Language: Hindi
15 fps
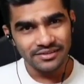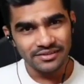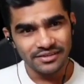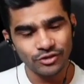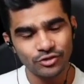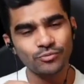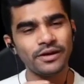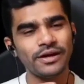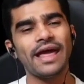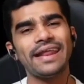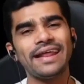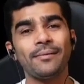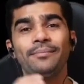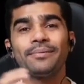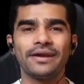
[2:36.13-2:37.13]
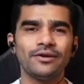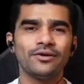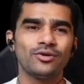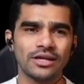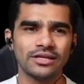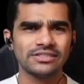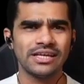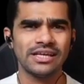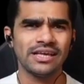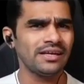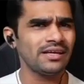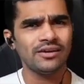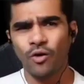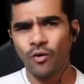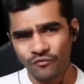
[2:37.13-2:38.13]
कि तुम्हें डायरेक्ट अपग्रेड होना
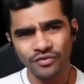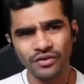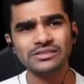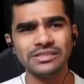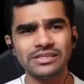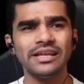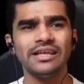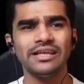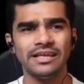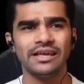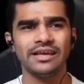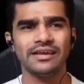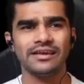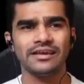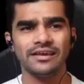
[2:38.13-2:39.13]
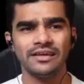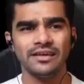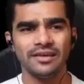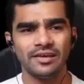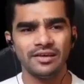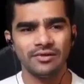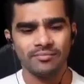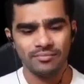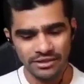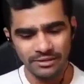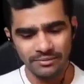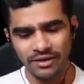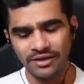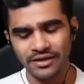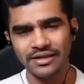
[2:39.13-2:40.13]
चाहिए ऑब्वियसली नहीं है
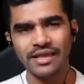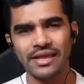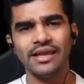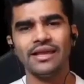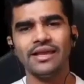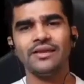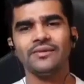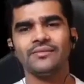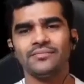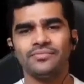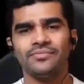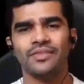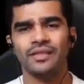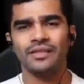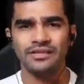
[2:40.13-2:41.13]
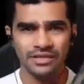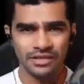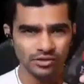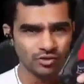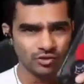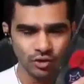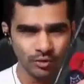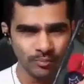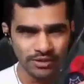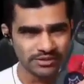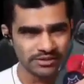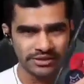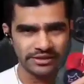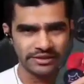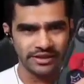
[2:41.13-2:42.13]
मतलब अगर ये ये सौ
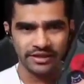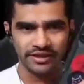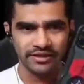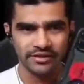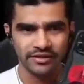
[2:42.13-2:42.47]
परसेंट है